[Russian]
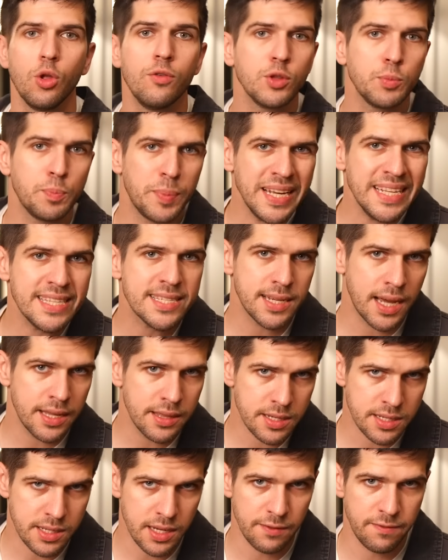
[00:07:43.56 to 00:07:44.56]
Но вот по
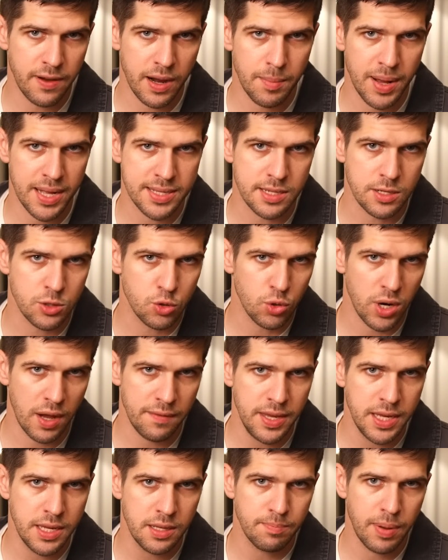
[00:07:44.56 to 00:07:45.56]
инсайдерской информации
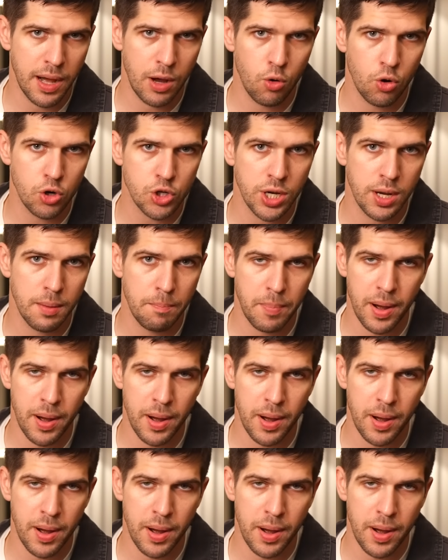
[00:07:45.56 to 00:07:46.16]
Суровикин, похоже,